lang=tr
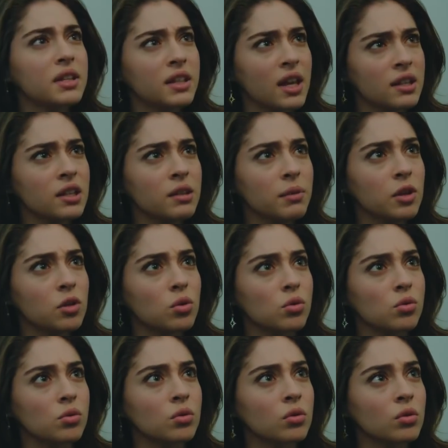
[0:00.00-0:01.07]
beni tehdit mi
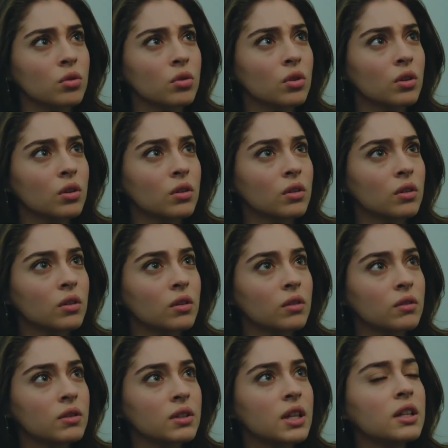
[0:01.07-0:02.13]
ediyorsun?
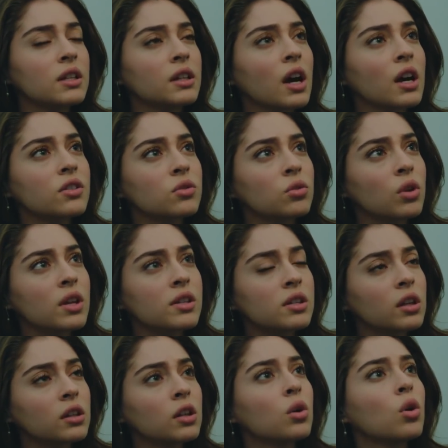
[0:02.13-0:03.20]
Senin karşına o
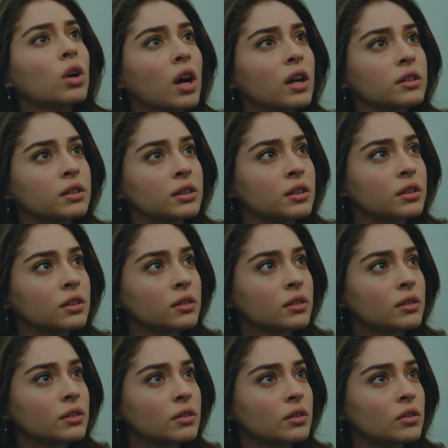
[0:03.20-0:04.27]
ezik ada yok artık.
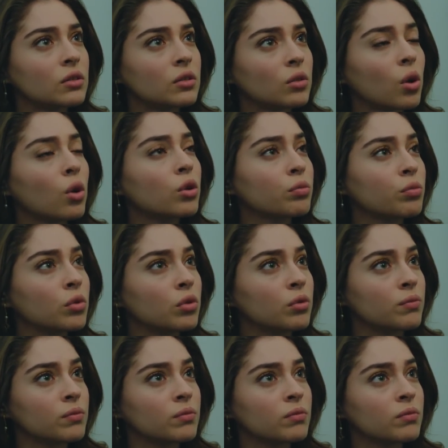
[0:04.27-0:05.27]
Korkmuyorum.